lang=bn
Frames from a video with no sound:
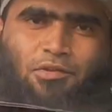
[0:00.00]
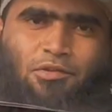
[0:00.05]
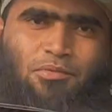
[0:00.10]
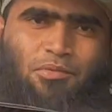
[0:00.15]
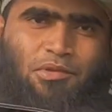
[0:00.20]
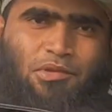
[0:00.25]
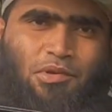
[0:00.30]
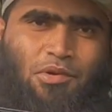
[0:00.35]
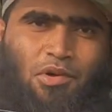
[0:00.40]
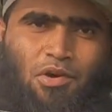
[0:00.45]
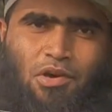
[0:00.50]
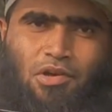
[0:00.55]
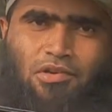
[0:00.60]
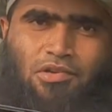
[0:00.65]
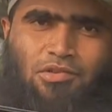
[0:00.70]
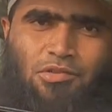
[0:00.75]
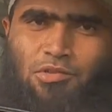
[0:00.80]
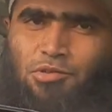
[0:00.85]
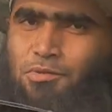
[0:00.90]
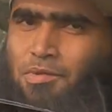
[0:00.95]
নতুন মধু খর
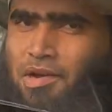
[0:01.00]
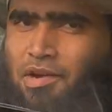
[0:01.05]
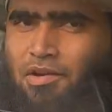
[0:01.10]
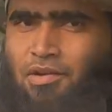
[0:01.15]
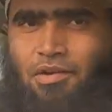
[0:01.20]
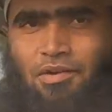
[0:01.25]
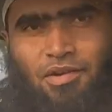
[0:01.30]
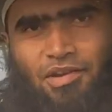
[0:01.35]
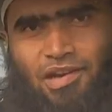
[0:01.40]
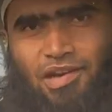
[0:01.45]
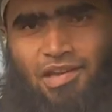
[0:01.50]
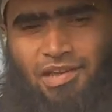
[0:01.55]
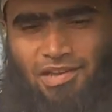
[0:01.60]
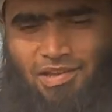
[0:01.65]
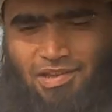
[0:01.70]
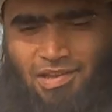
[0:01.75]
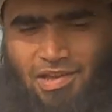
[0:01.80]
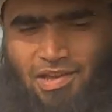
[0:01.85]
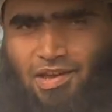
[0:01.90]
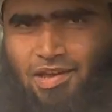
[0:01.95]
সৌভাগ্য হয়নি
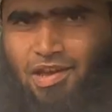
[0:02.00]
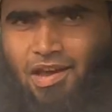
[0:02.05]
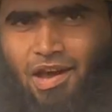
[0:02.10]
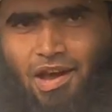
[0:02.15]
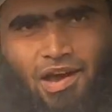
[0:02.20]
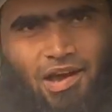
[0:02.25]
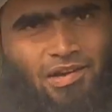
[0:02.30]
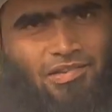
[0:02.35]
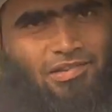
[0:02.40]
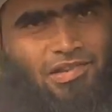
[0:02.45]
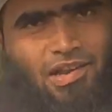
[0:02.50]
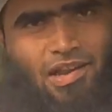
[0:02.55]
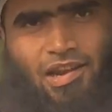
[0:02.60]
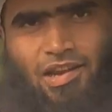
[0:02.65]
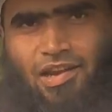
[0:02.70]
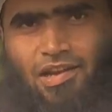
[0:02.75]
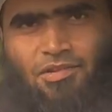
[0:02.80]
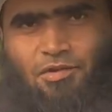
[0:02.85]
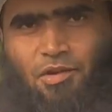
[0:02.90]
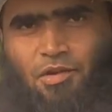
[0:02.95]
আর তারা
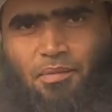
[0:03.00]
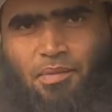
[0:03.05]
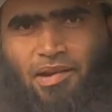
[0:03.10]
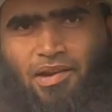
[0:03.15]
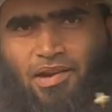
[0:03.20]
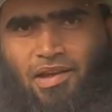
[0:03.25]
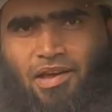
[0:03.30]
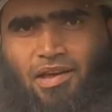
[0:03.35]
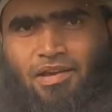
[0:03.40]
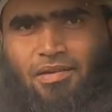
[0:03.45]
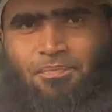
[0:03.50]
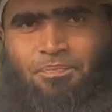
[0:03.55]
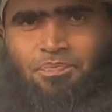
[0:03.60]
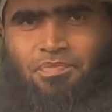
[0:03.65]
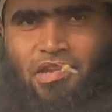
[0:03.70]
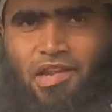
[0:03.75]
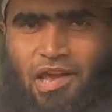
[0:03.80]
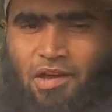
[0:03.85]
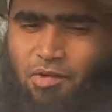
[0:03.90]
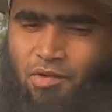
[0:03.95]
লেট করবেন না
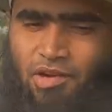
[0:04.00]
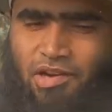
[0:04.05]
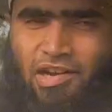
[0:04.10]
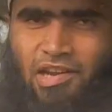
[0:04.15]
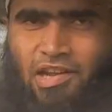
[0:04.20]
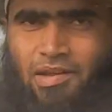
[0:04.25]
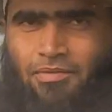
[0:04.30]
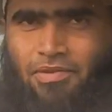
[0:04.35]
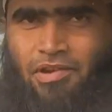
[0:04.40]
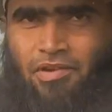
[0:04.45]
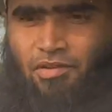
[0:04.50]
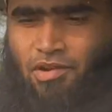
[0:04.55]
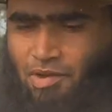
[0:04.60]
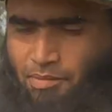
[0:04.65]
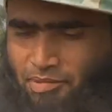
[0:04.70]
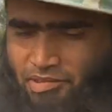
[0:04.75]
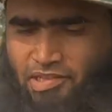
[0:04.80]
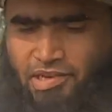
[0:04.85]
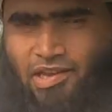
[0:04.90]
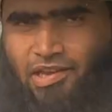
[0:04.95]
এখনই নিয়ে ফেলুন
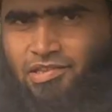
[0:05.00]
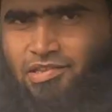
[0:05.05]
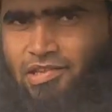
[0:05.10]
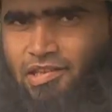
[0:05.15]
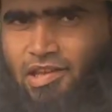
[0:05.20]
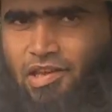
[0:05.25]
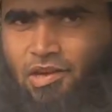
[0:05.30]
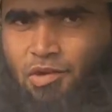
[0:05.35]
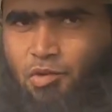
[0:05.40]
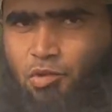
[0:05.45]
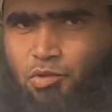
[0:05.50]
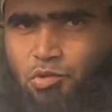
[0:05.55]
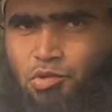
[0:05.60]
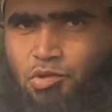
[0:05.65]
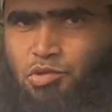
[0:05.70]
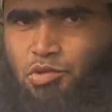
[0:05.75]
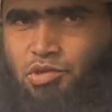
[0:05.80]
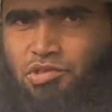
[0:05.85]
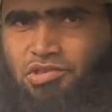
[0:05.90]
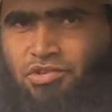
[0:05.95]
আমাদের কাছ থেকে
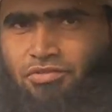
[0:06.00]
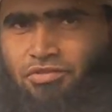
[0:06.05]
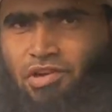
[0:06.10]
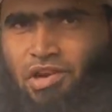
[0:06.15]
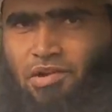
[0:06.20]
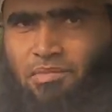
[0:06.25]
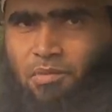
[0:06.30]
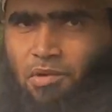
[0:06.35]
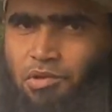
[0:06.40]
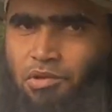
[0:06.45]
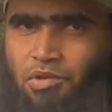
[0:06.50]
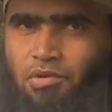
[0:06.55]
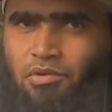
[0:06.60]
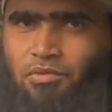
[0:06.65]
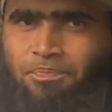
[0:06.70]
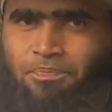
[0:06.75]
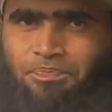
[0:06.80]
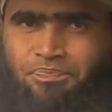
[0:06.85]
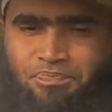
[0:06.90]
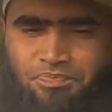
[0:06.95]
নতুন সরিষা ফুলের মধু
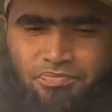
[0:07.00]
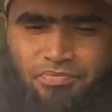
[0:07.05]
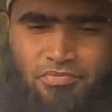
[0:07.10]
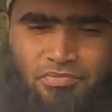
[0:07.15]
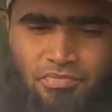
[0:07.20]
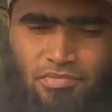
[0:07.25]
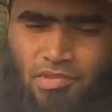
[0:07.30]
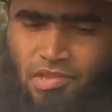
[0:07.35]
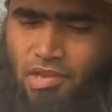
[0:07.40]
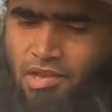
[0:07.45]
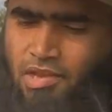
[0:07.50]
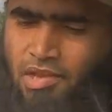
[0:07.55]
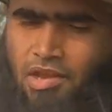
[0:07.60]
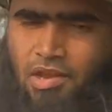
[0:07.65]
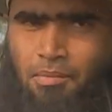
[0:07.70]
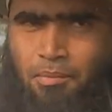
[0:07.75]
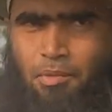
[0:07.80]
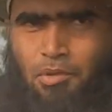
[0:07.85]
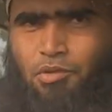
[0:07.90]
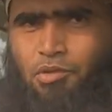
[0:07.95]

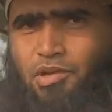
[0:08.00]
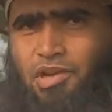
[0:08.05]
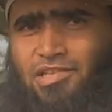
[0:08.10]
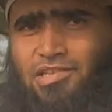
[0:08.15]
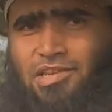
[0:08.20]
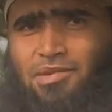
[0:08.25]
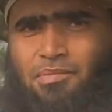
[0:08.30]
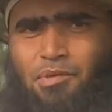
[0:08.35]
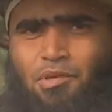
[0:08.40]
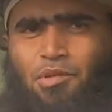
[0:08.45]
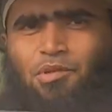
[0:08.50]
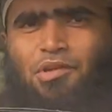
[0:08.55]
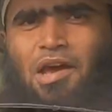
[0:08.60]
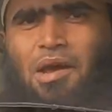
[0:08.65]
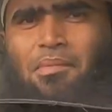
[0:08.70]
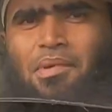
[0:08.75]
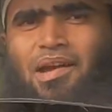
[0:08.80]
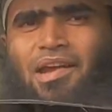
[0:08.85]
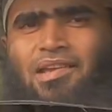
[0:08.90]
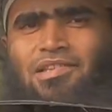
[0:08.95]
বন্ধুরা যে মধুটা
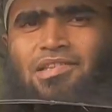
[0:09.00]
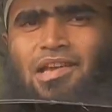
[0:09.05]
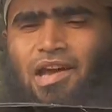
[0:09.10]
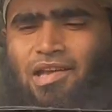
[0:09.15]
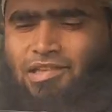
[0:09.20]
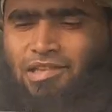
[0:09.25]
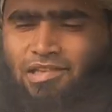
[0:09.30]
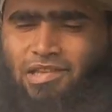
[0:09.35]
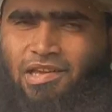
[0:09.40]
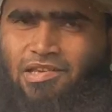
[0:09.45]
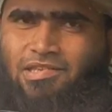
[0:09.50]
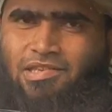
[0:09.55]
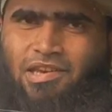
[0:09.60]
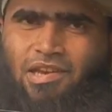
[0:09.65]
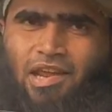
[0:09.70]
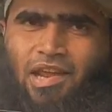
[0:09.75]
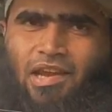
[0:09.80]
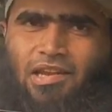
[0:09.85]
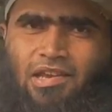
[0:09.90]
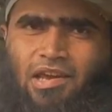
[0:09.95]
আমার কাছে হাতে
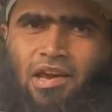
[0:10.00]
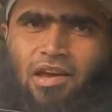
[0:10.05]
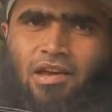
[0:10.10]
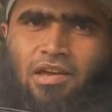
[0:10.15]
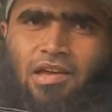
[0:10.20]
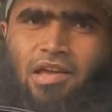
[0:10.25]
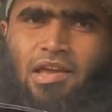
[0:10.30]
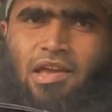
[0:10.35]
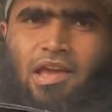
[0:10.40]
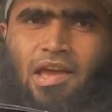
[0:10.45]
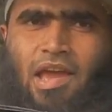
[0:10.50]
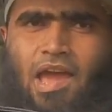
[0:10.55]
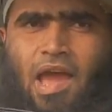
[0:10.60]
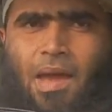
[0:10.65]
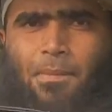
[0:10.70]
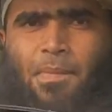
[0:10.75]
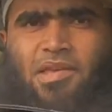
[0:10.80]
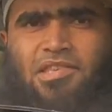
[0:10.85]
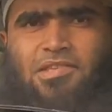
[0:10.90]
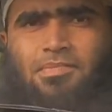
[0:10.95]
দেখছেন এটা
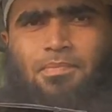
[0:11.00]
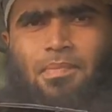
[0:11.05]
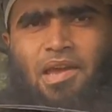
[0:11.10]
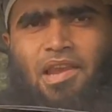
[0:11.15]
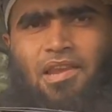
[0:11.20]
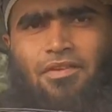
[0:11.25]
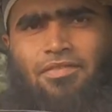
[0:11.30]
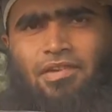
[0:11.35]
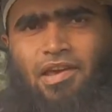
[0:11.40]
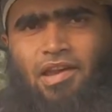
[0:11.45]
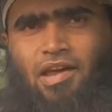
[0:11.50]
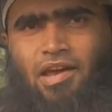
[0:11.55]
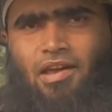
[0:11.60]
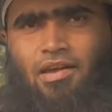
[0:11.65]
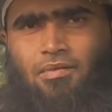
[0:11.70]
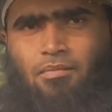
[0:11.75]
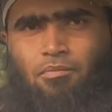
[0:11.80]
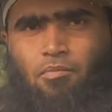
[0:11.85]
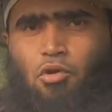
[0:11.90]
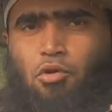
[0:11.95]
অ্যাপেস মেলিফেরা
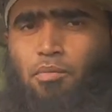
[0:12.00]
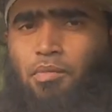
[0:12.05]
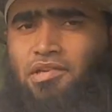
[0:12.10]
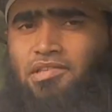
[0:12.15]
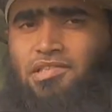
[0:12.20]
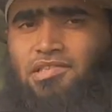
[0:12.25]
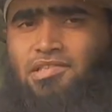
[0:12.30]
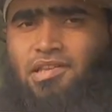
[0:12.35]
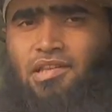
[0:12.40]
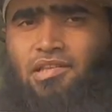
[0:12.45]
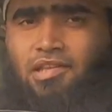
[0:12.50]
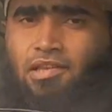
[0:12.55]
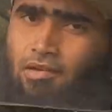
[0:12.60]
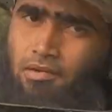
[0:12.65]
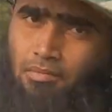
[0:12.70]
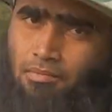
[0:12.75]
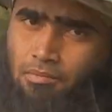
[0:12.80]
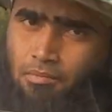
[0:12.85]
মৌমাছি জাতের